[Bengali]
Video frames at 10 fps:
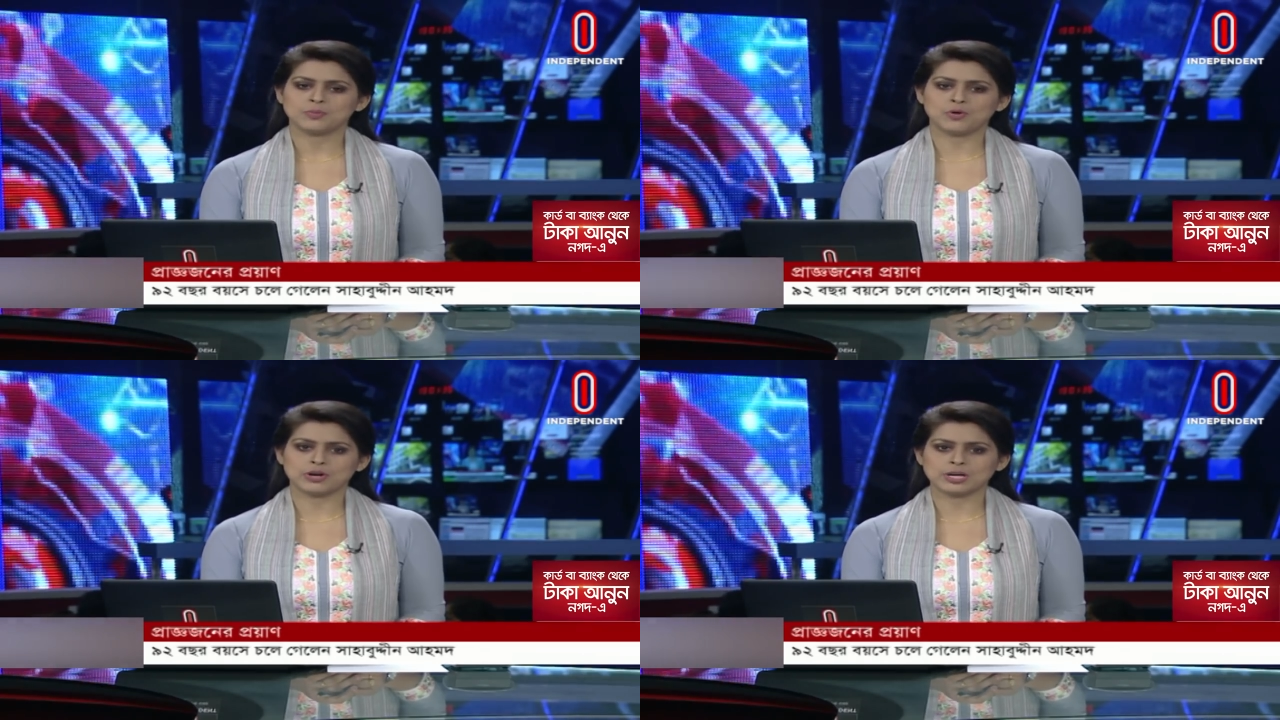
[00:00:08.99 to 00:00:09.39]

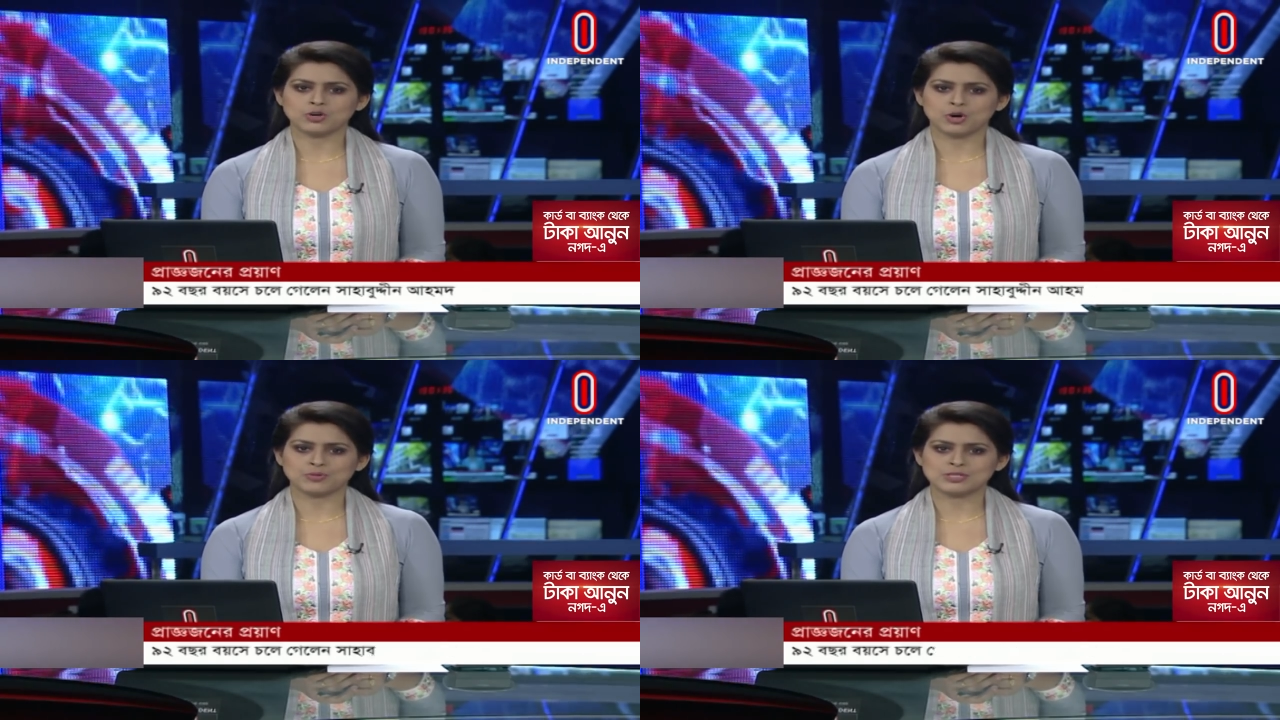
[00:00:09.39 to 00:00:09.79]
বনানী
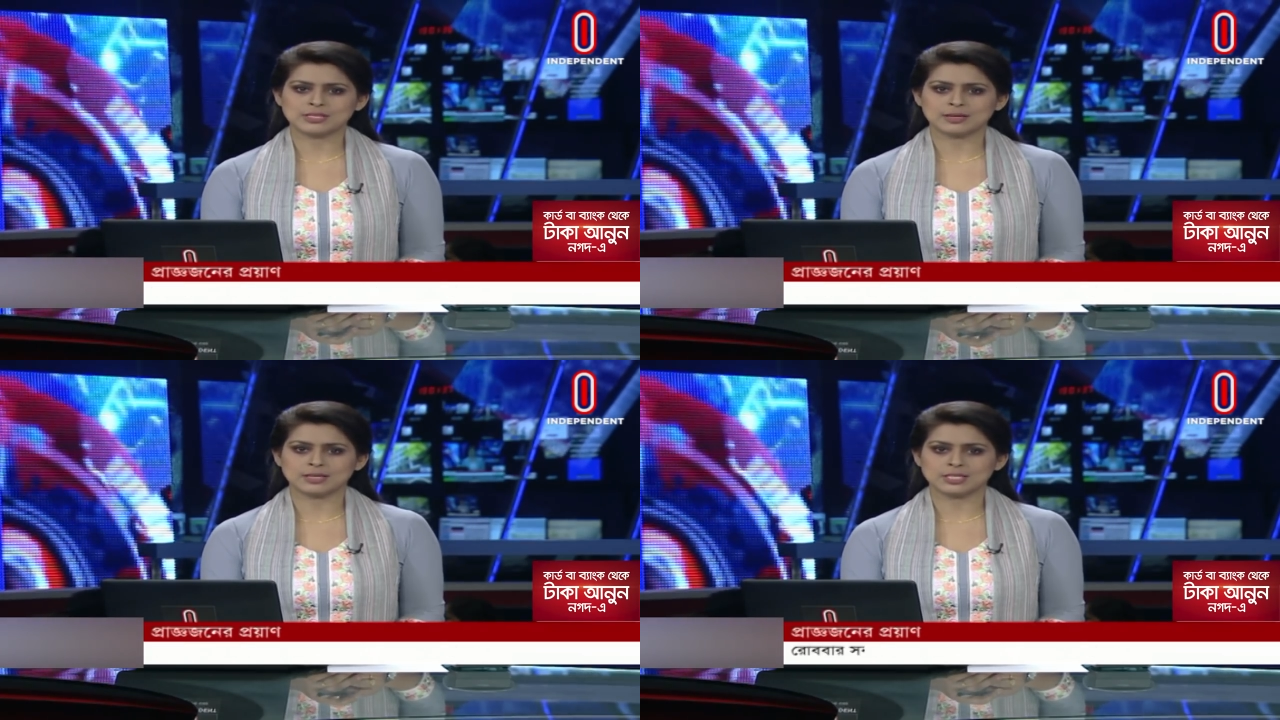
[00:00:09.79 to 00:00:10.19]

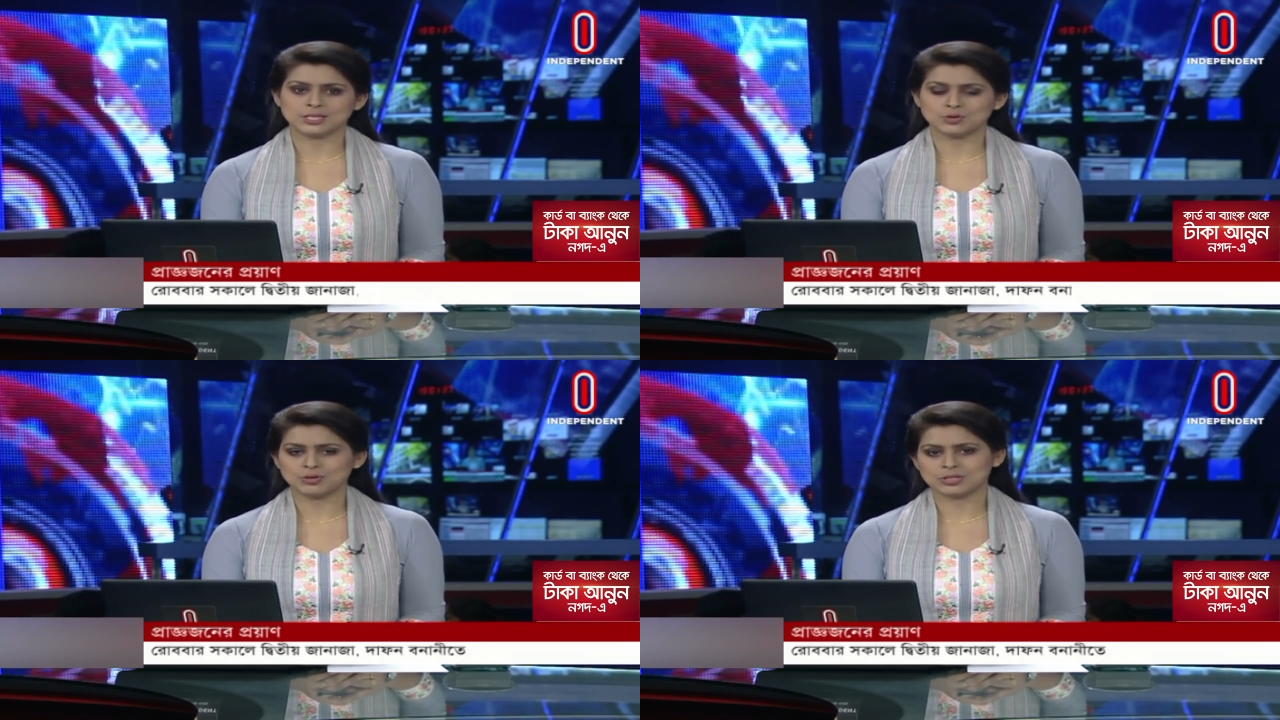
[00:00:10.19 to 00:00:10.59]
কবরস্থানে
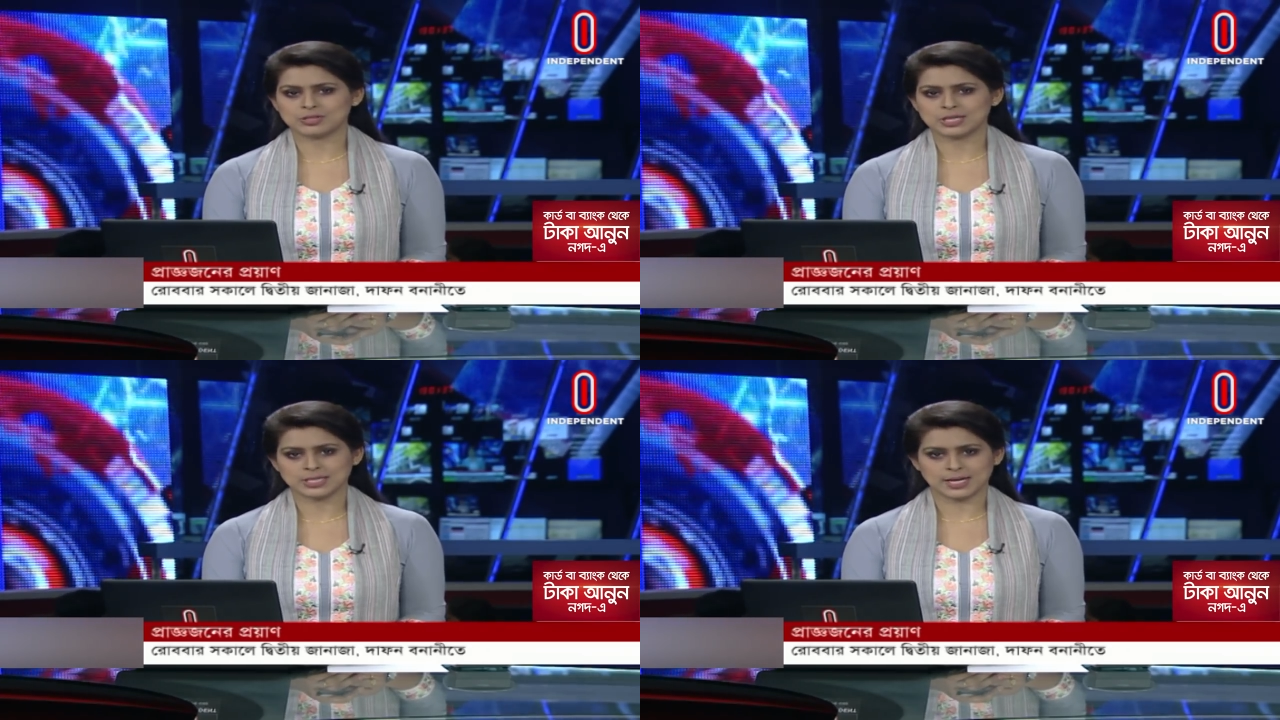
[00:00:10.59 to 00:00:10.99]

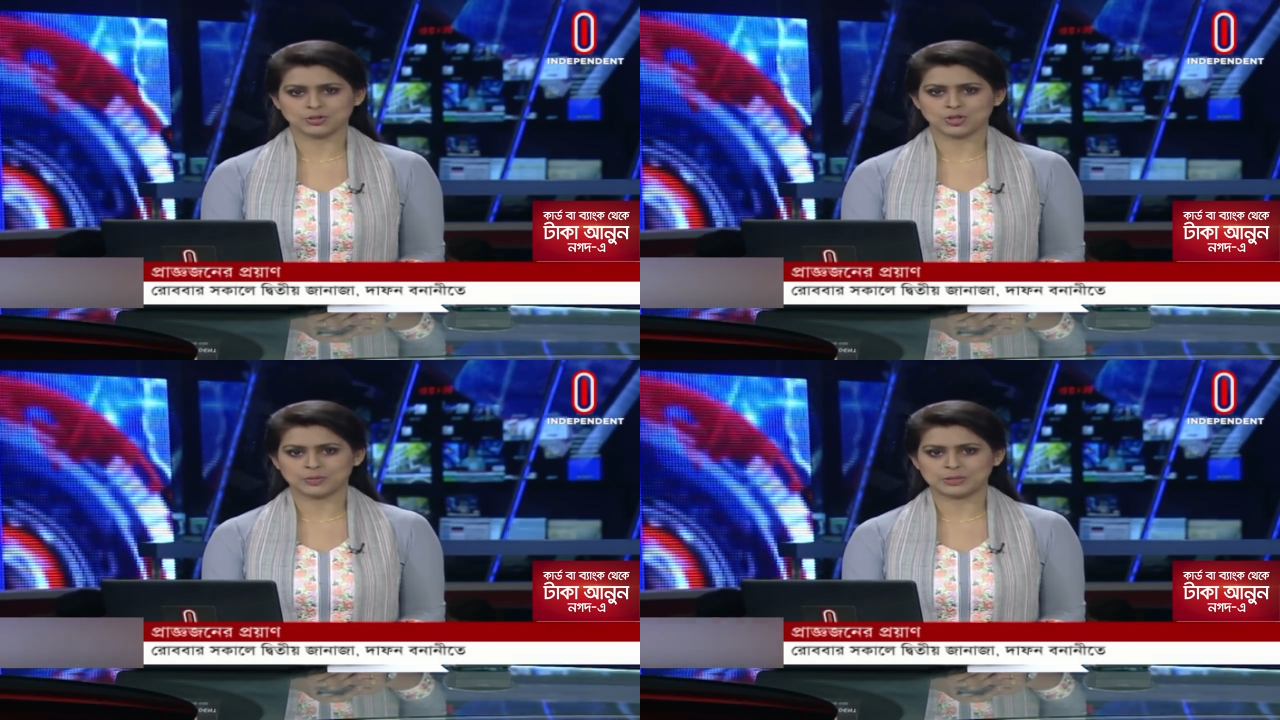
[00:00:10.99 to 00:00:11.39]
চিরনিদ্রায় শায়িত
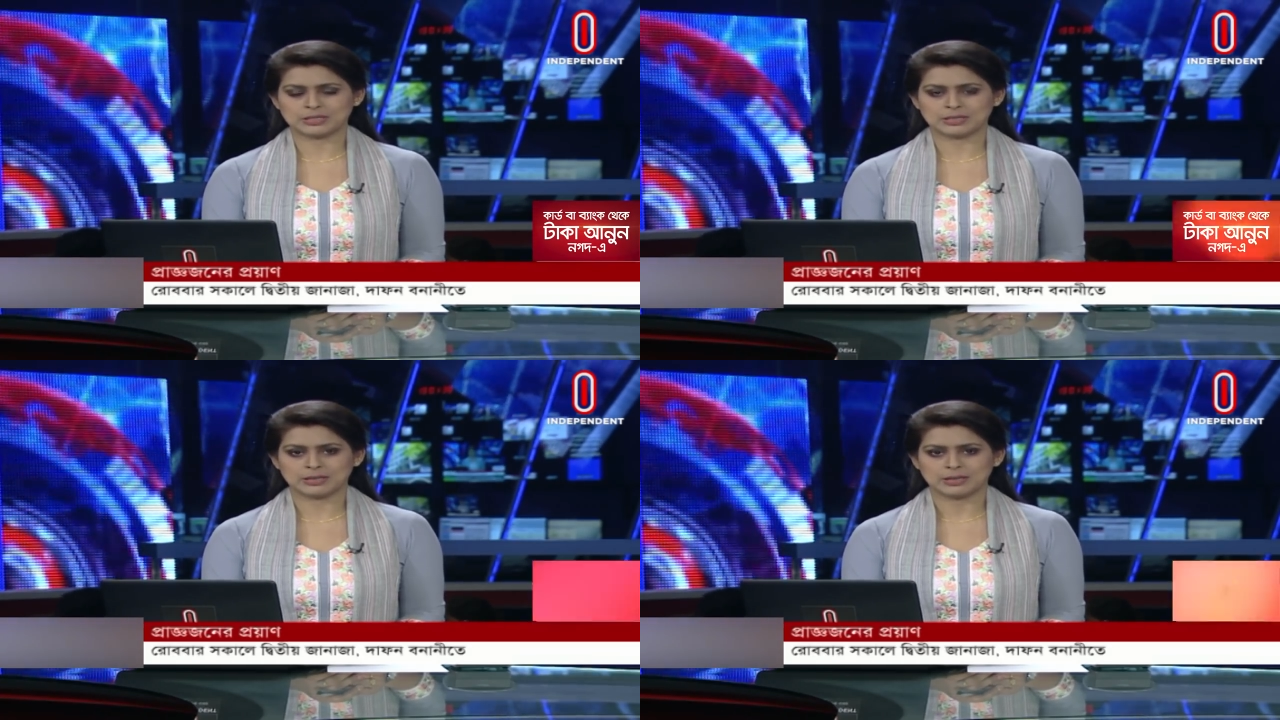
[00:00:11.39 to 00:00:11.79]
হবেন
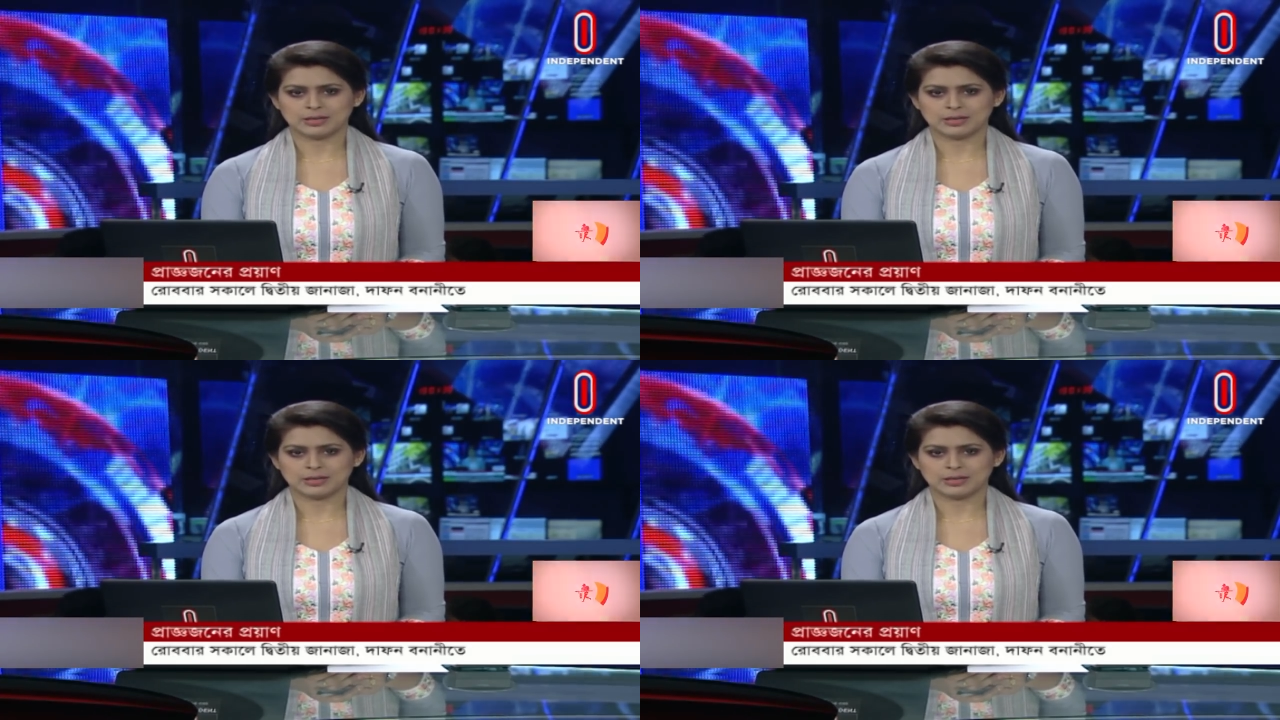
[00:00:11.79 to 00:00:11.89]
তিনি